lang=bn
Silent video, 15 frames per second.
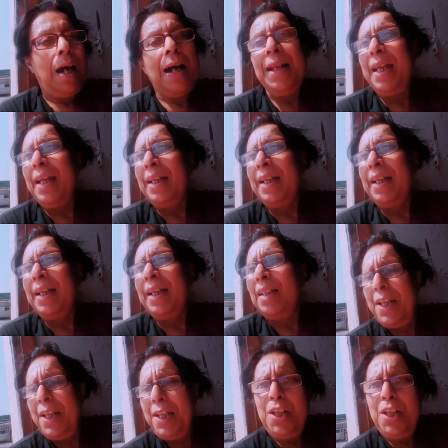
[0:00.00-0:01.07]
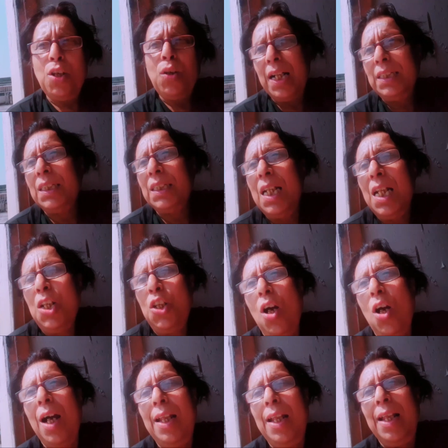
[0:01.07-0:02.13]
আরেকটা ভিডিও আজকে
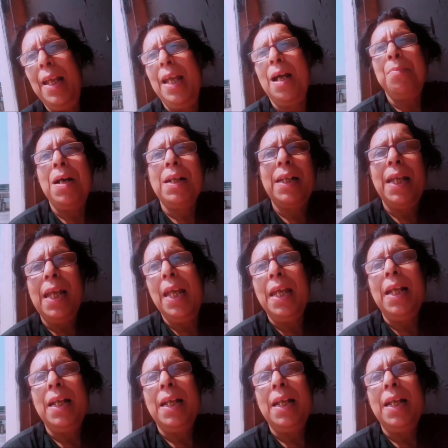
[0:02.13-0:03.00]
সকালে আমাকে